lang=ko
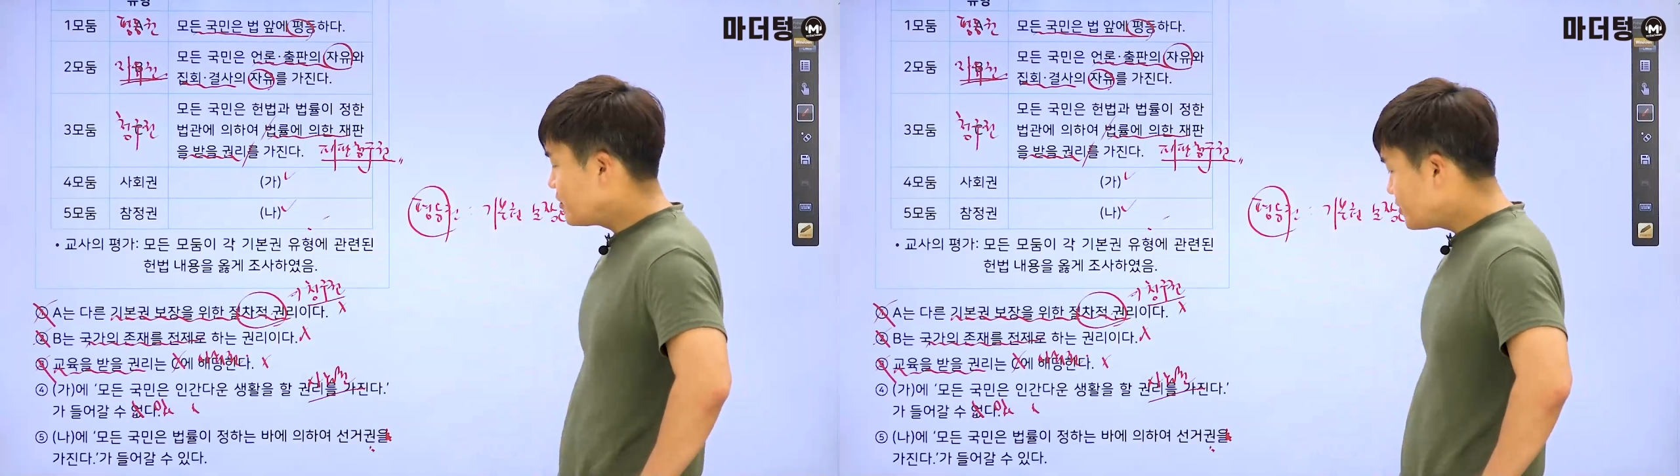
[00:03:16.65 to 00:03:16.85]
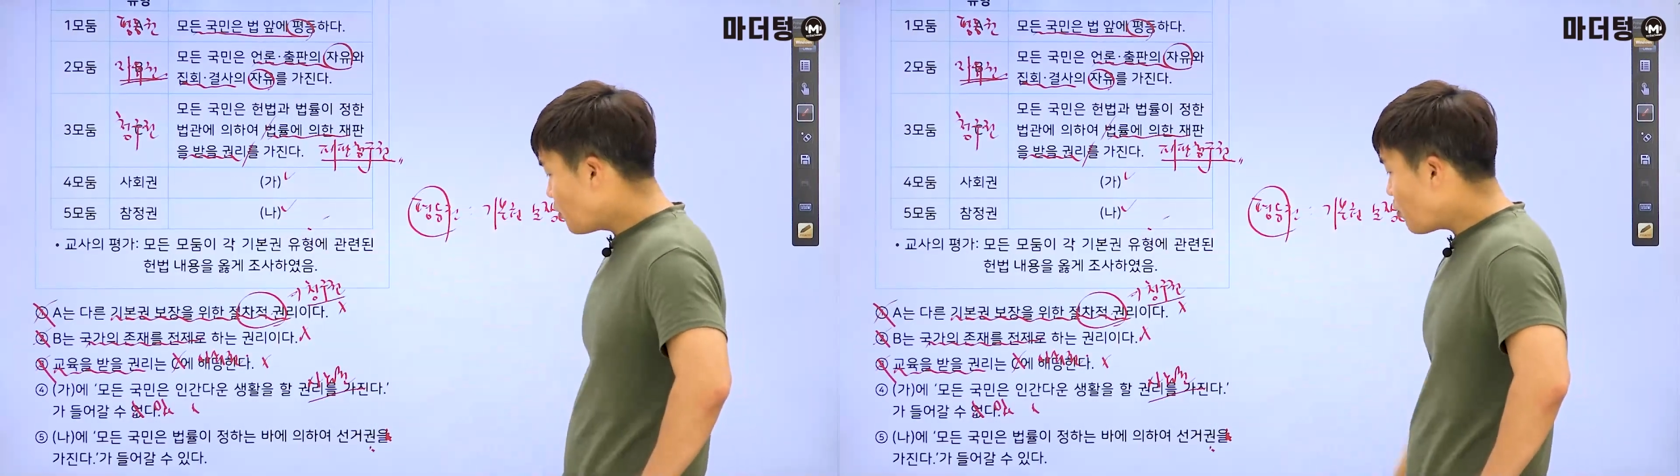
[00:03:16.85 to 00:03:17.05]

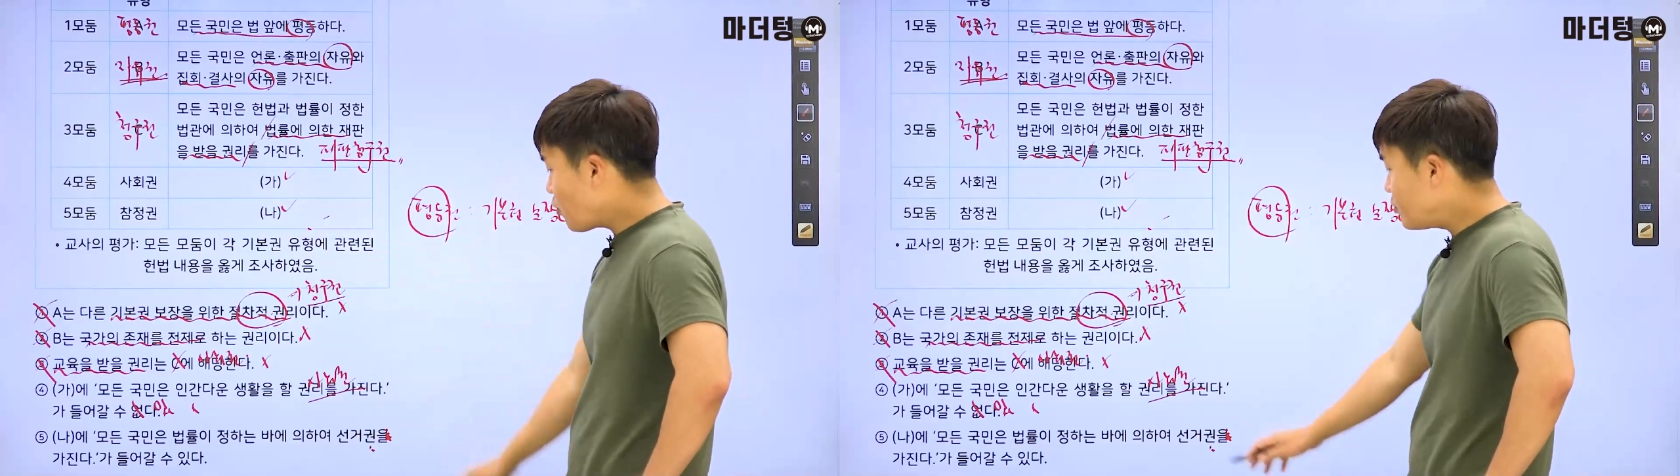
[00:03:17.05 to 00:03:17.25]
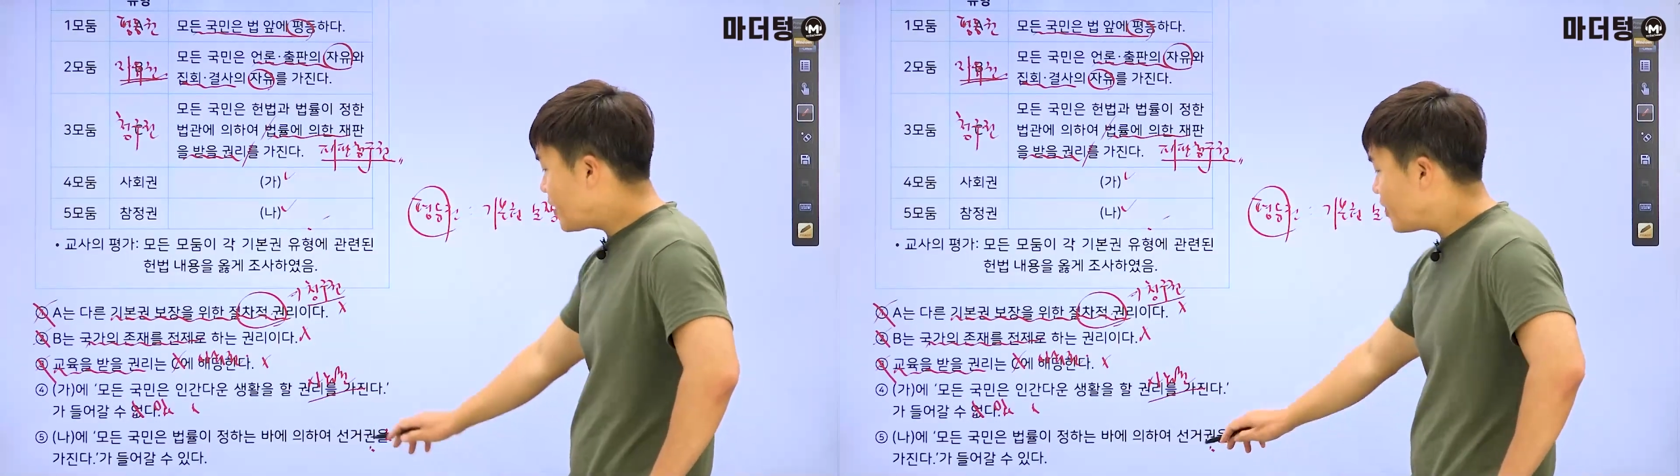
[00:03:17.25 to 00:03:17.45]

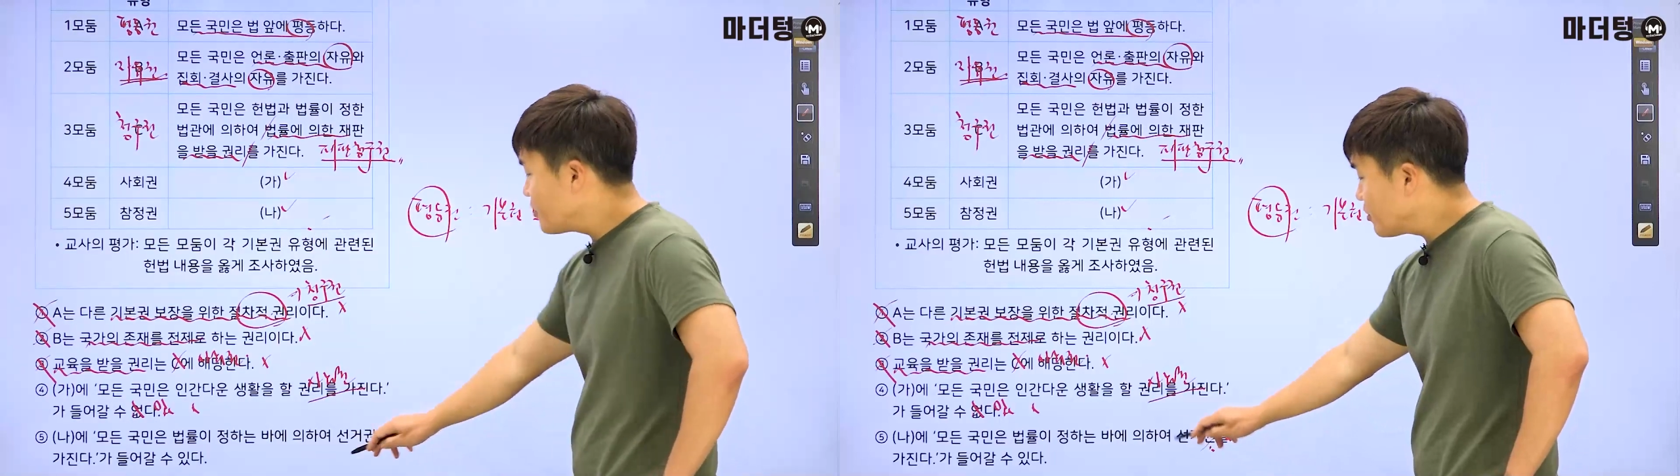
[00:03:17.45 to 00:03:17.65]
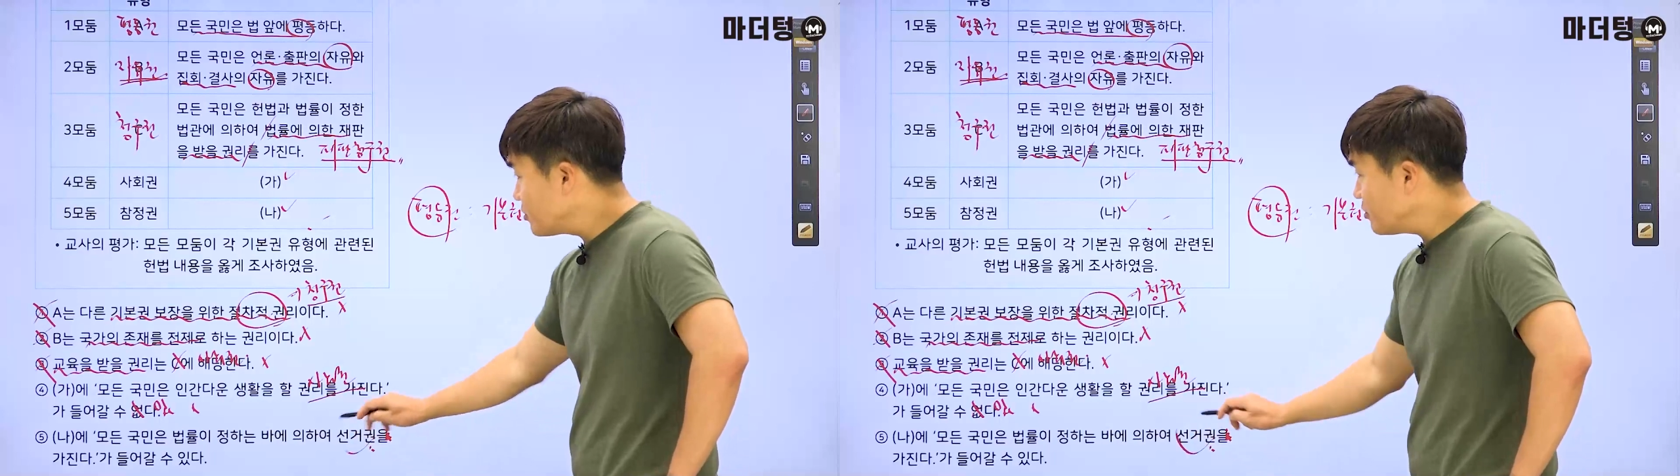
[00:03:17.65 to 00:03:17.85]
선거권
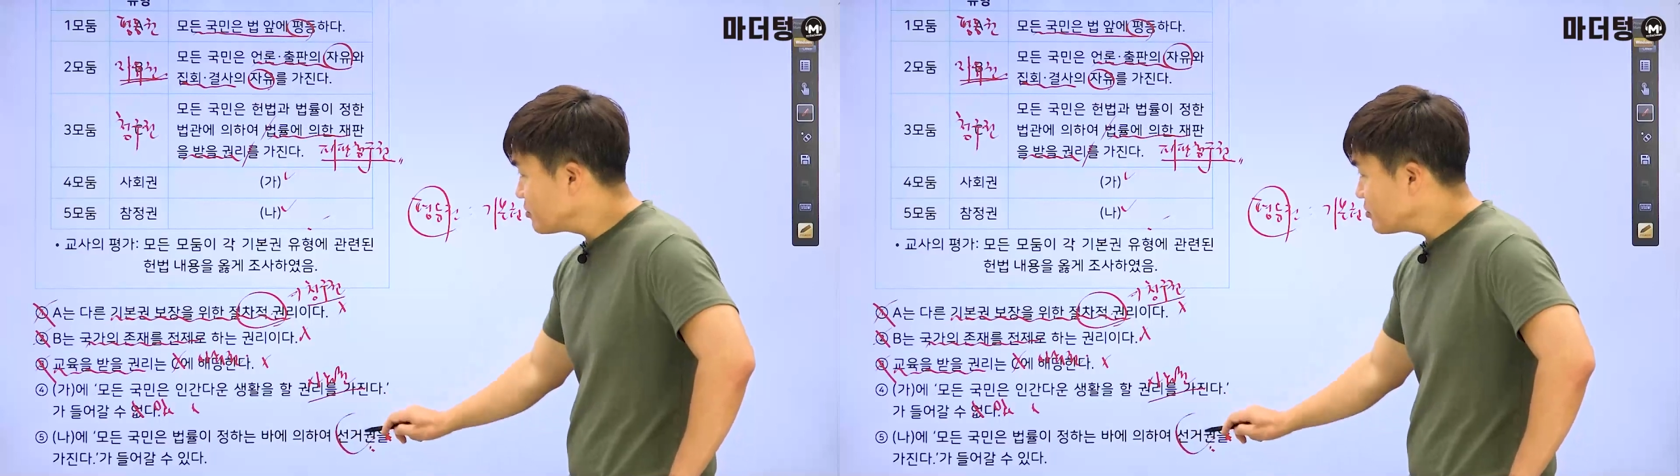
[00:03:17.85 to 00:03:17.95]
말하는 거죠.